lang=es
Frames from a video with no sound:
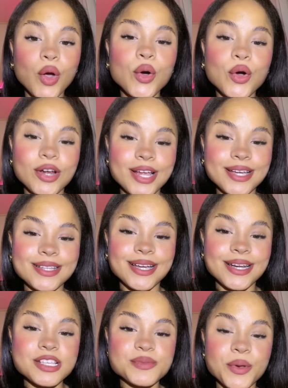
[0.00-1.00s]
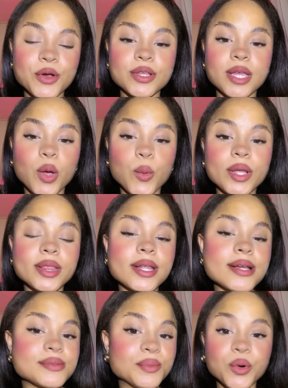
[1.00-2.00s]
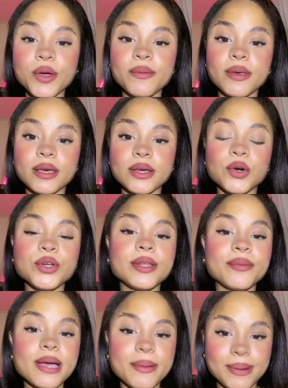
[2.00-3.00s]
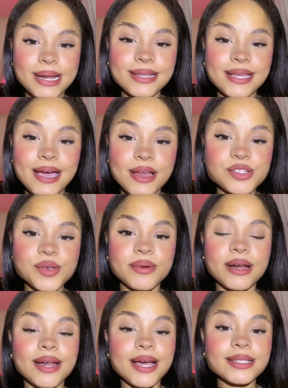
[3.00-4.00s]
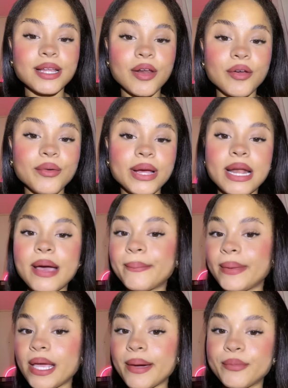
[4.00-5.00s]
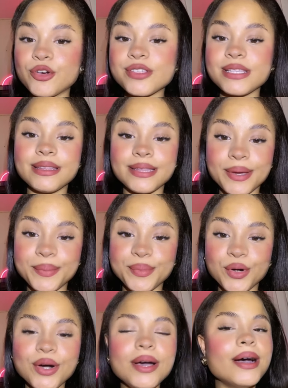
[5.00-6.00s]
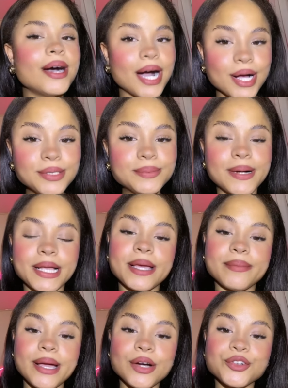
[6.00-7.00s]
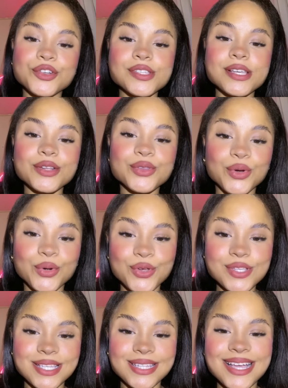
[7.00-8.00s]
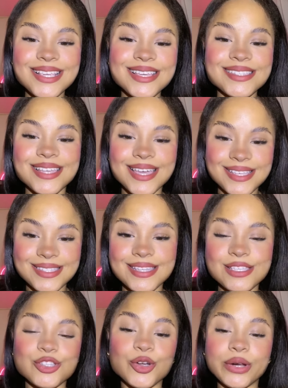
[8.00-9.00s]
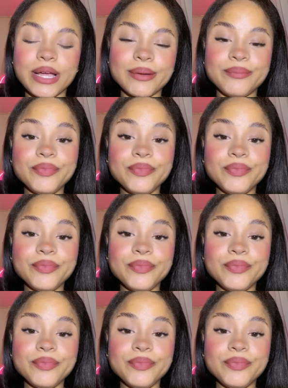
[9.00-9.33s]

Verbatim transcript: Hola, ¿qué tal? Espero que te encuentres muy bien. Hoy te voy a platicar sobre la telenovela Mi Amor sin Tiempo. Acompáñame a conocer todos los detalles de esta historia.